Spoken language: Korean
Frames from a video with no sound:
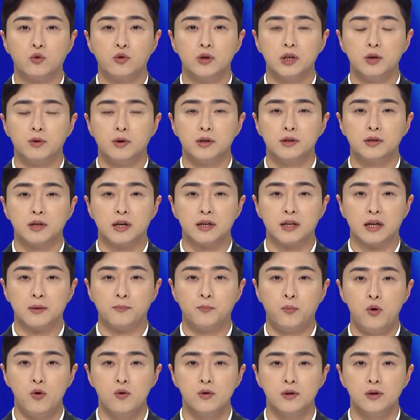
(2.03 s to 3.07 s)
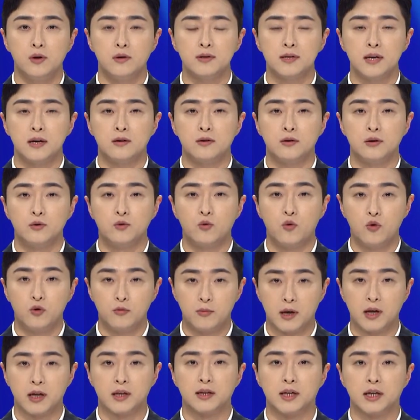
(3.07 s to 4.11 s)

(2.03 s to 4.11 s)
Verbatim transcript: 도의원 간의 폭력 사건 공방에